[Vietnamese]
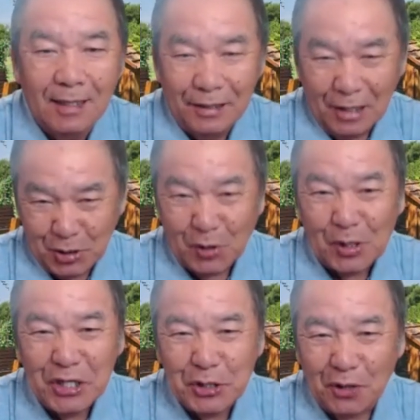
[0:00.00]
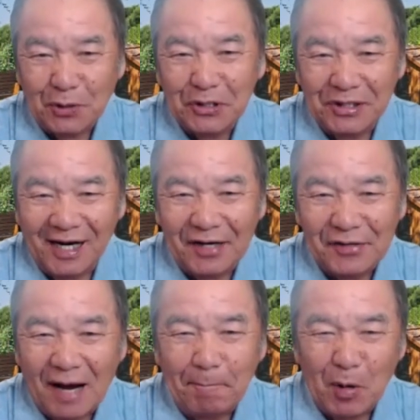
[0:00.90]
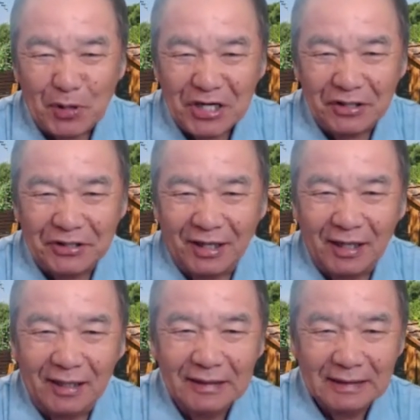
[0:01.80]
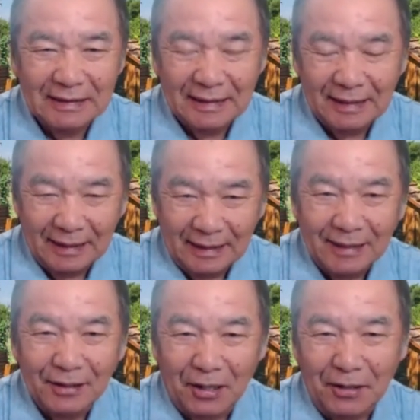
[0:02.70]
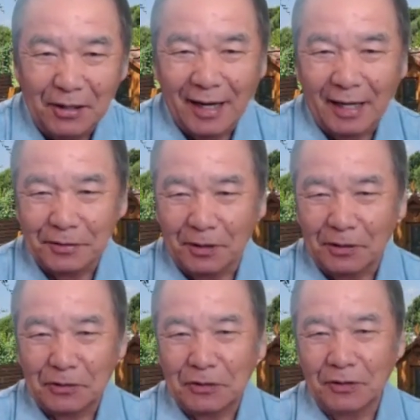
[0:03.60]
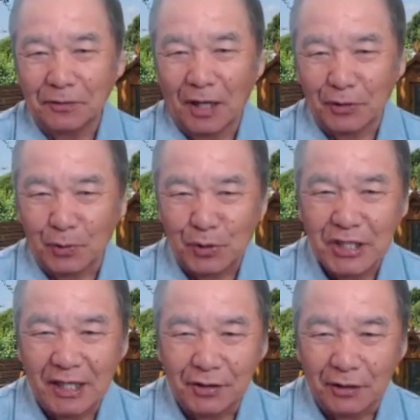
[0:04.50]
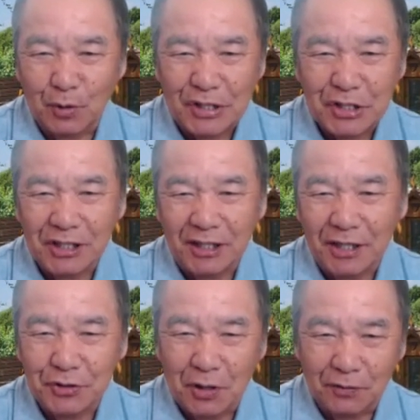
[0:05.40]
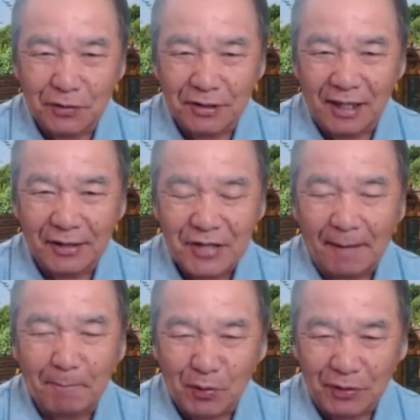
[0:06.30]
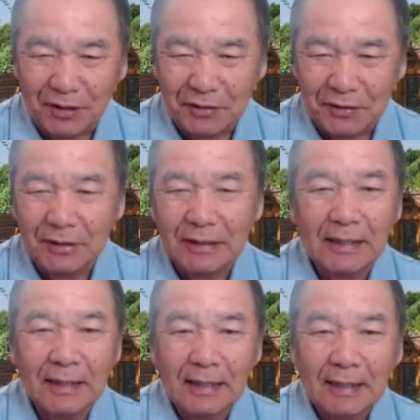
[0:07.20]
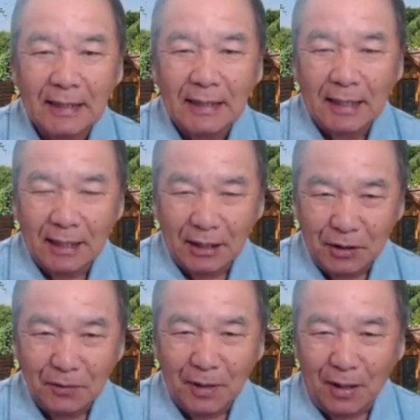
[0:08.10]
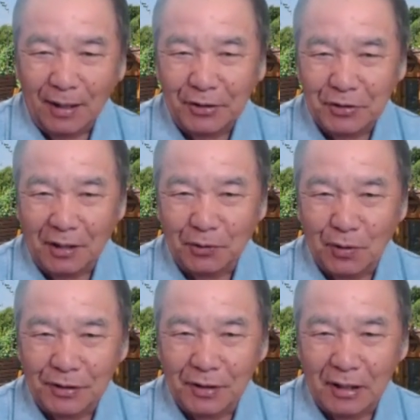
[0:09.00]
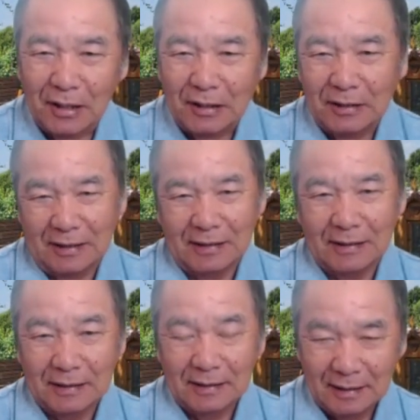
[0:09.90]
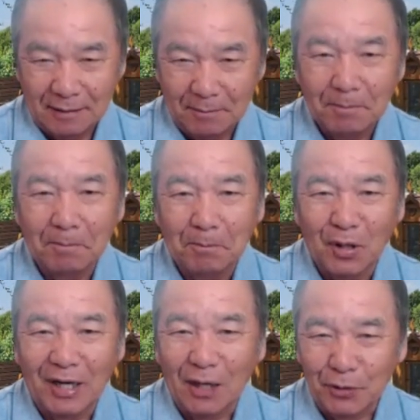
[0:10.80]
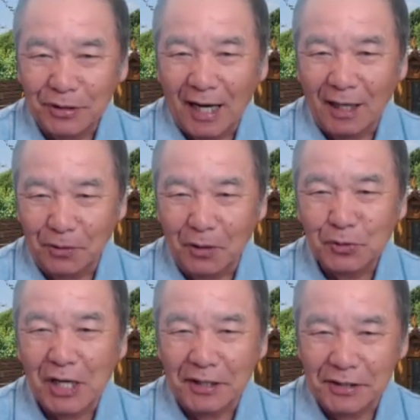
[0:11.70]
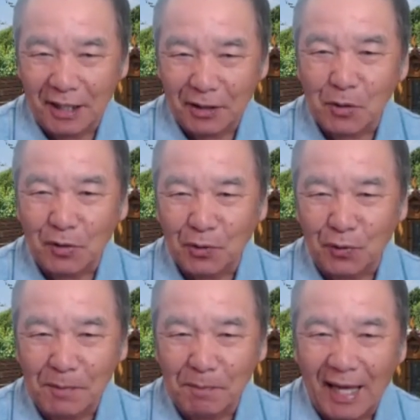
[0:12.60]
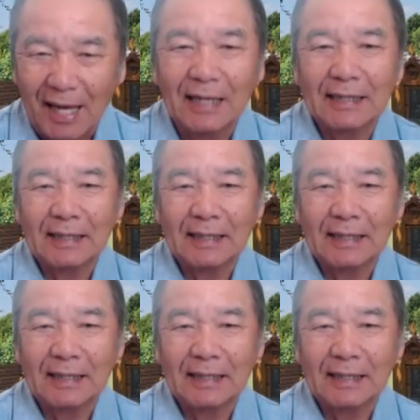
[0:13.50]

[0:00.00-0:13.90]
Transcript: nếu trong ý chọn cái tên này cả phong yêu sẽ đời đó là những cái số nô nào đồng xe đó tuần chỉ ý chọn cái tên này cả phong yêu ấy nô nào này sẽ đời tuần cho mà này luôn chạy luôn nhung chạy chạy con đặc quỷ bia